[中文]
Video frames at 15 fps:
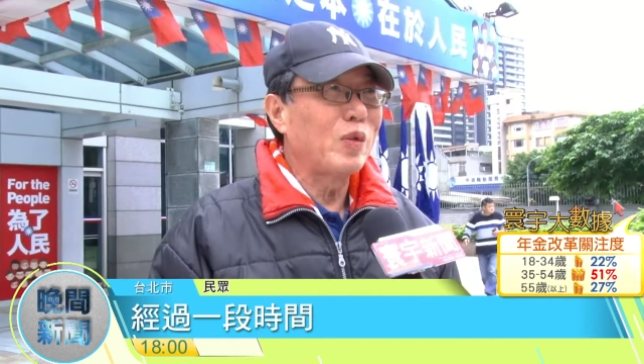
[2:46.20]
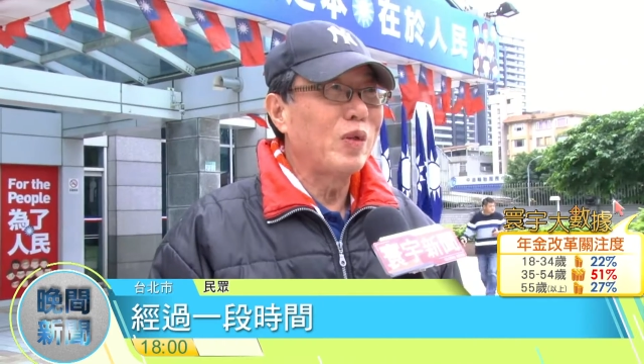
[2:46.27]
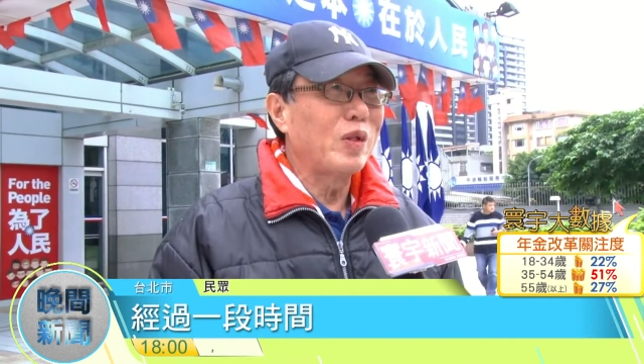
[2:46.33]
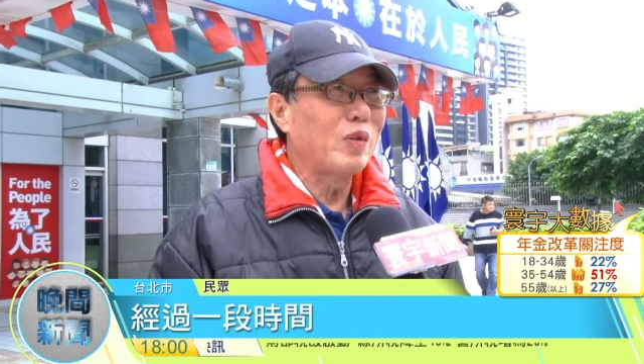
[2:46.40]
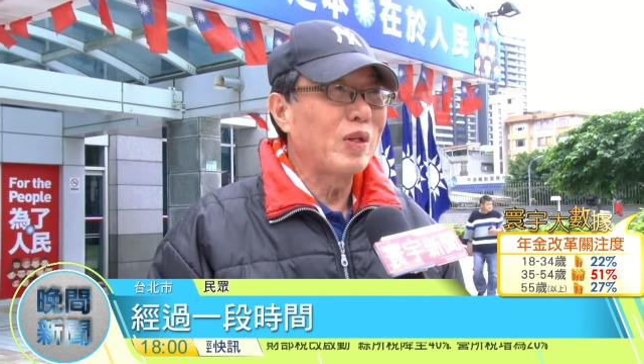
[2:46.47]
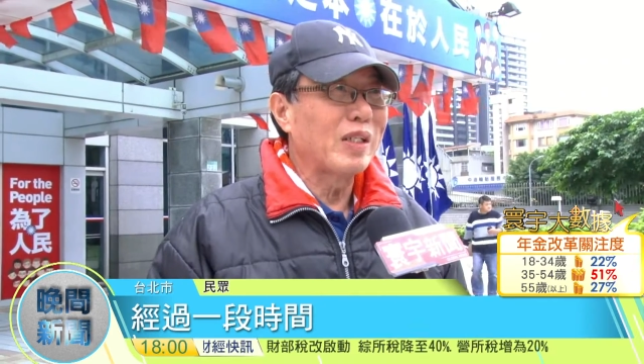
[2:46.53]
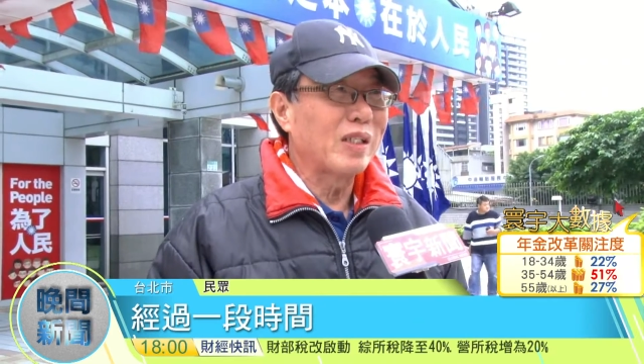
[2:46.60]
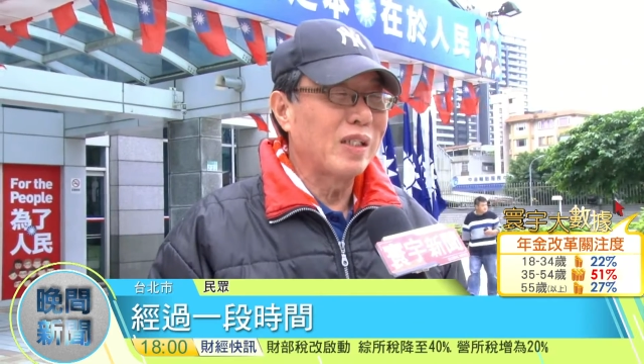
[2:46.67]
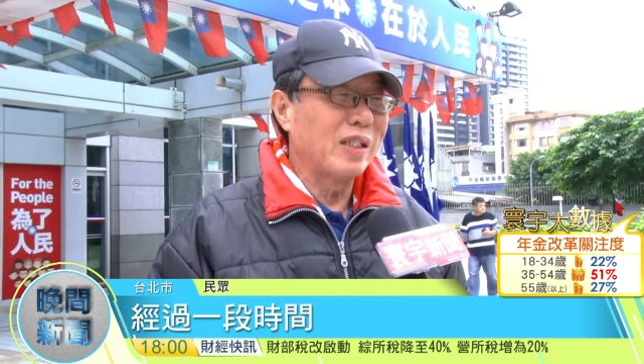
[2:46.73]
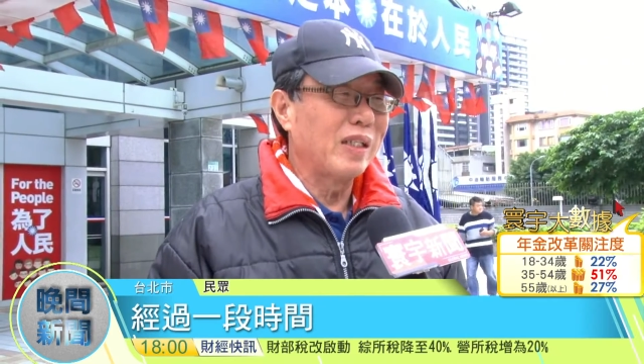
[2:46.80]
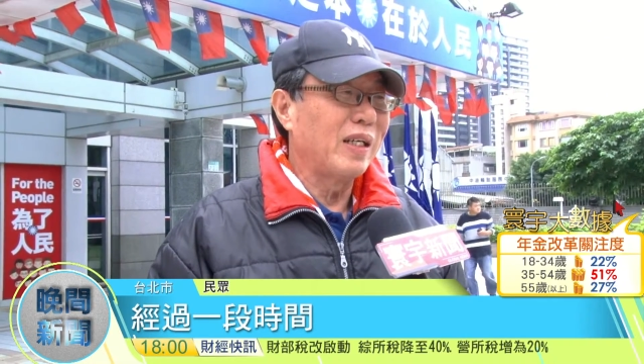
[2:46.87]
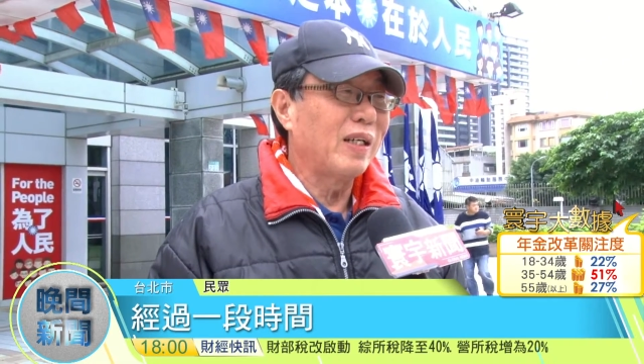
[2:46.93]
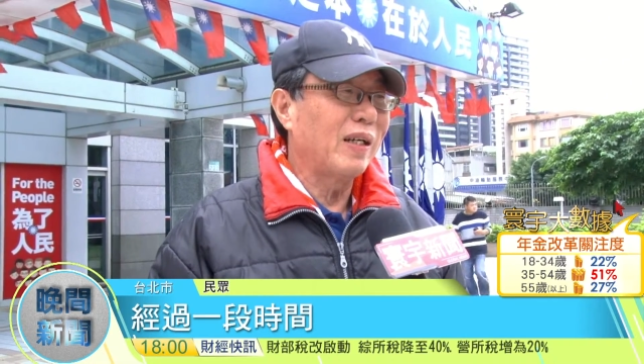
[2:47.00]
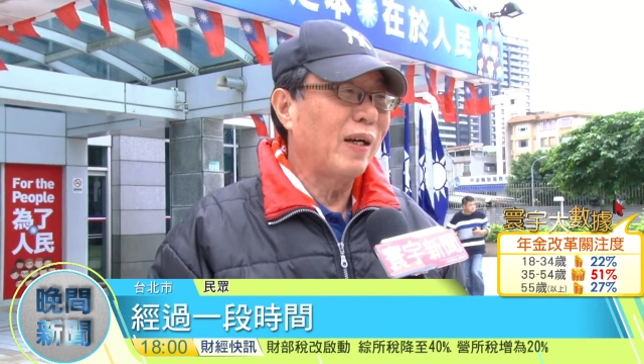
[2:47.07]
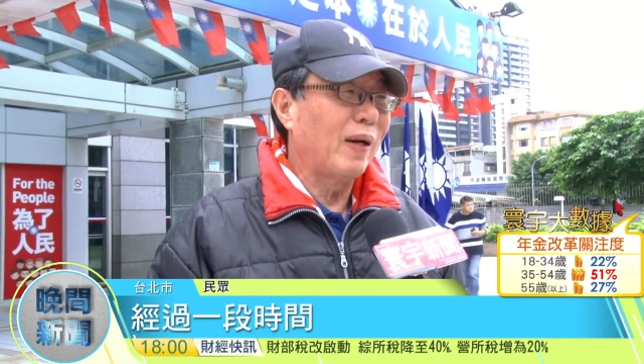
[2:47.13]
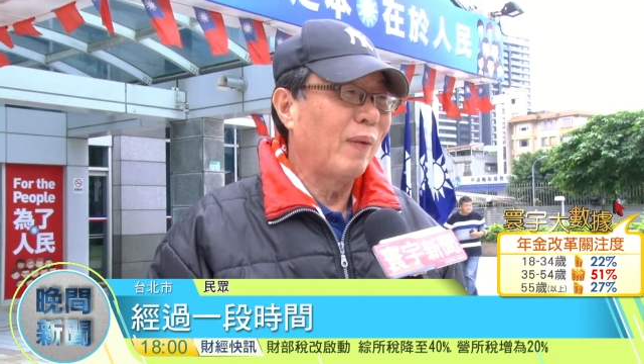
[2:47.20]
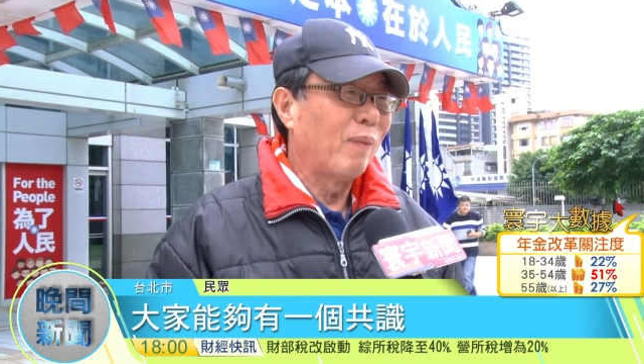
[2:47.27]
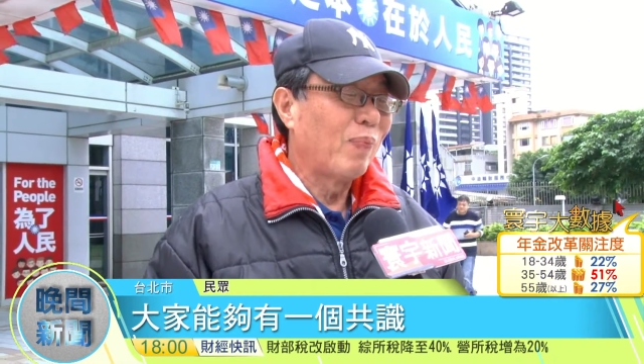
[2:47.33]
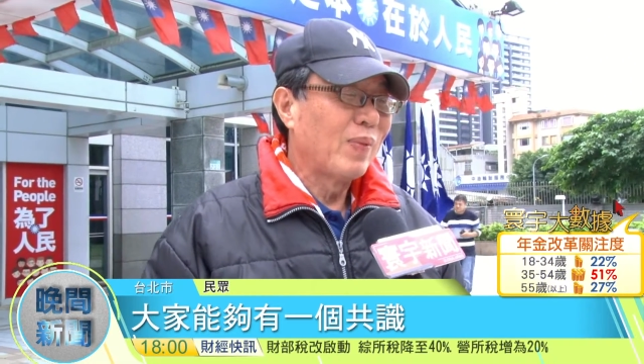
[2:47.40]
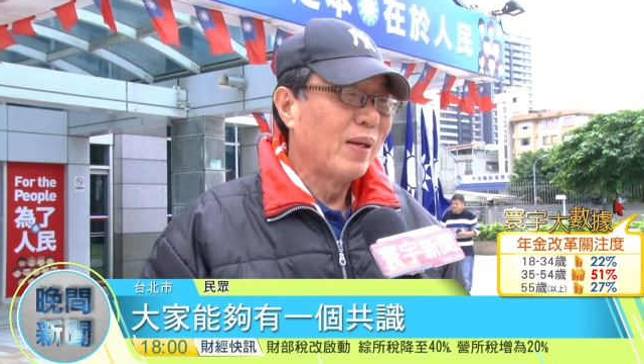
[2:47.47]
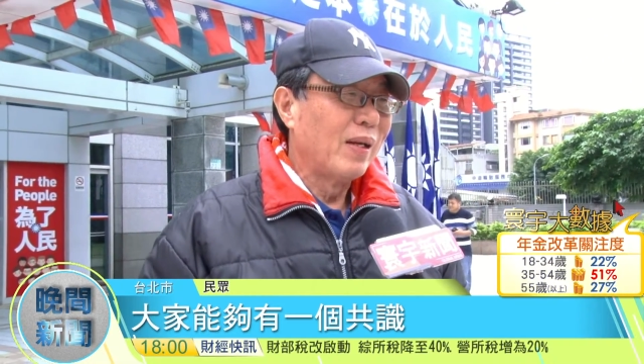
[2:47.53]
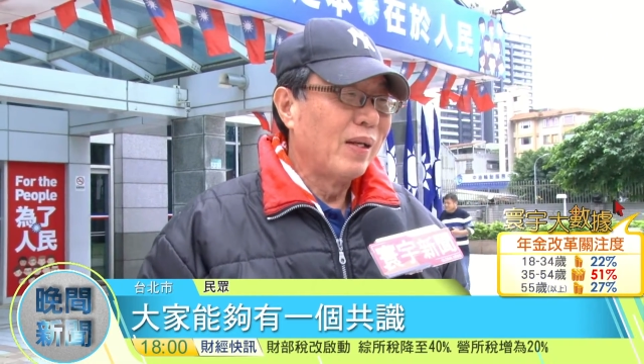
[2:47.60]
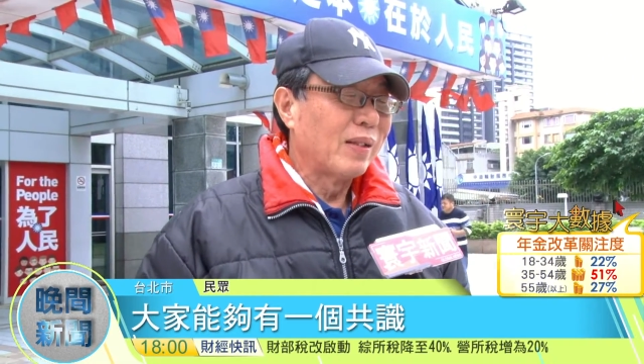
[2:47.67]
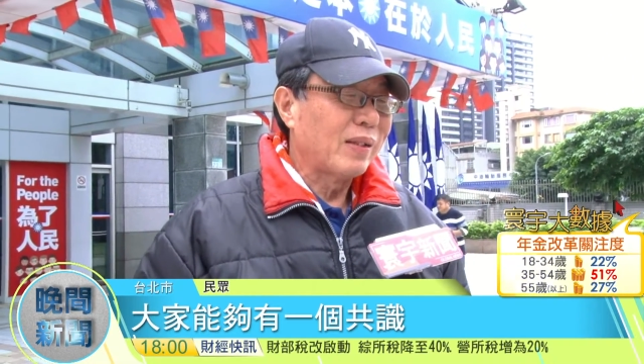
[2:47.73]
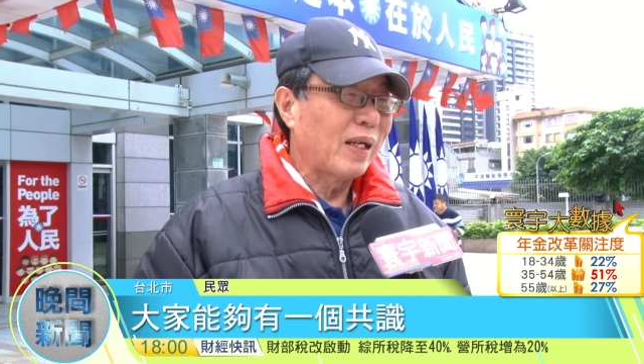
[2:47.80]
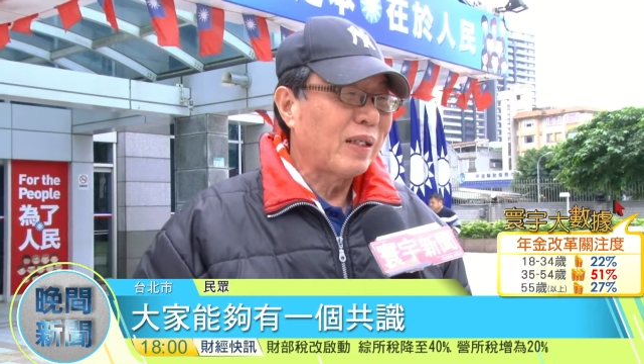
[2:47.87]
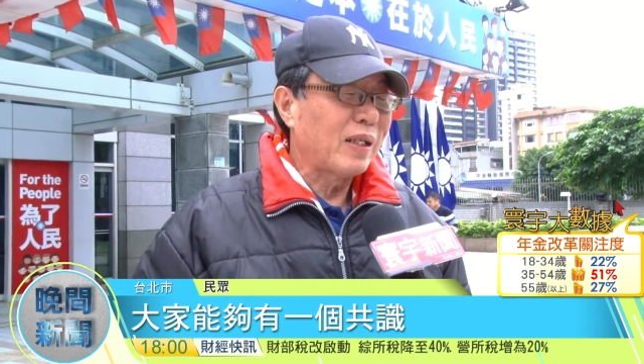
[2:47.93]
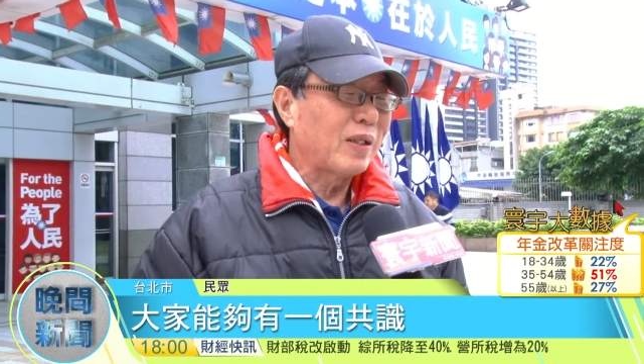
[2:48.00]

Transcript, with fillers: 过一段时间哈，大家